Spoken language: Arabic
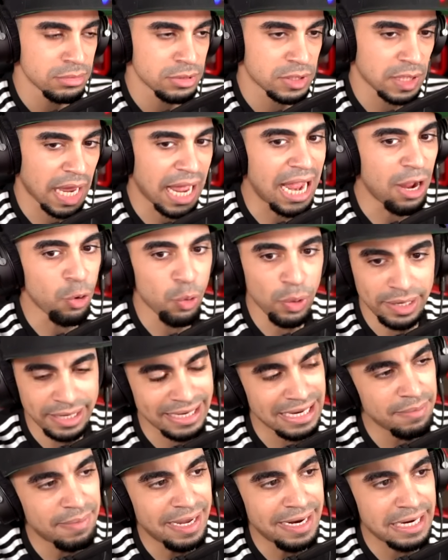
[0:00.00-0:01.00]
ساعة
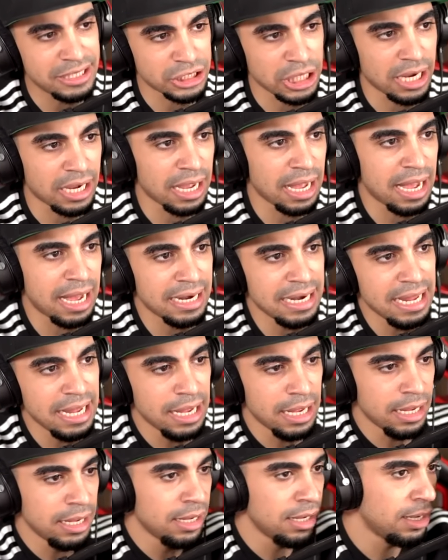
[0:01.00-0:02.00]
يورينا بعدها
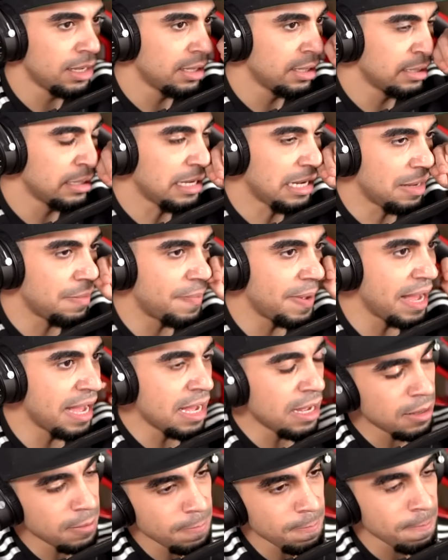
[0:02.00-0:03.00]
شغالة
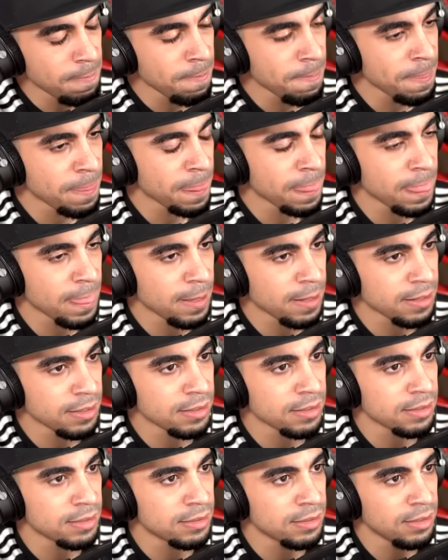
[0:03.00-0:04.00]
لعبة
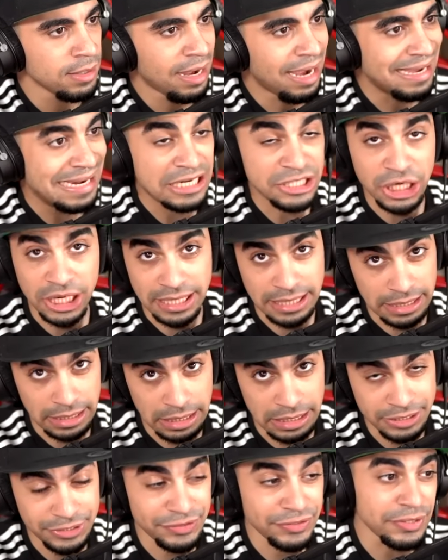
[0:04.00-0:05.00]
على شكل
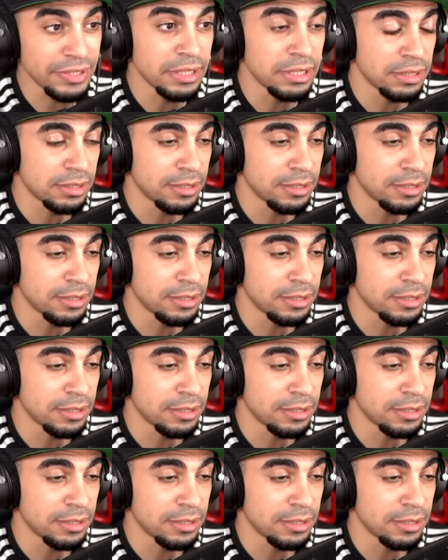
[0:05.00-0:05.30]
قط